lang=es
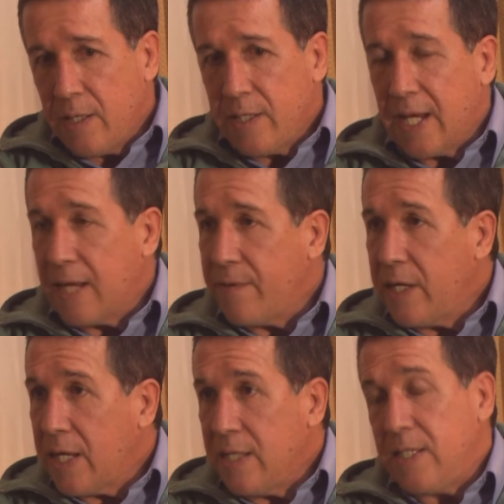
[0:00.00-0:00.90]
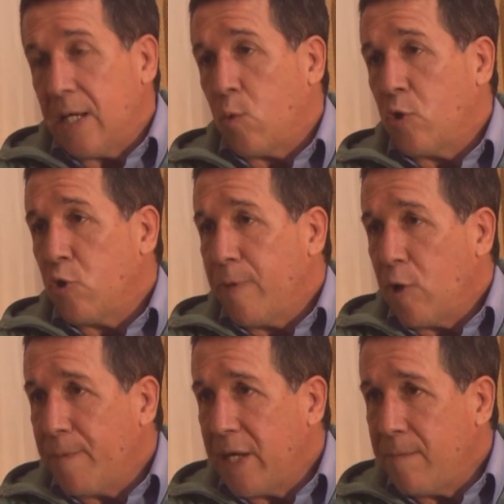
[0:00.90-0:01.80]
y a la dirigencia cuando me
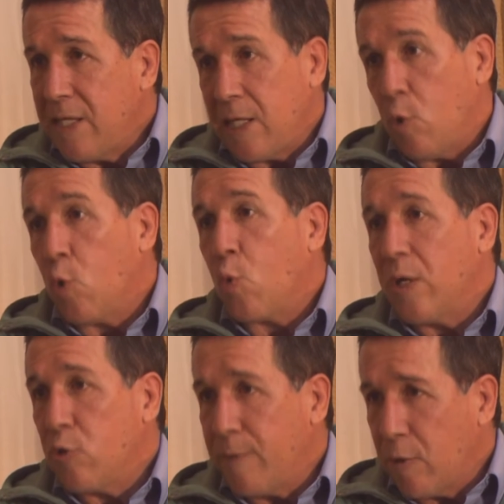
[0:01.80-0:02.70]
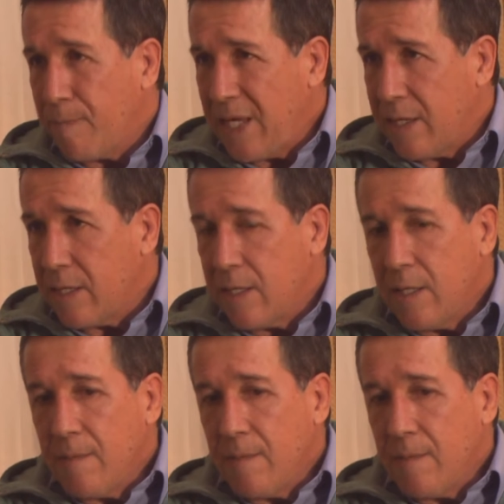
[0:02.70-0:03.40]
lo permite o cuando me lo pide.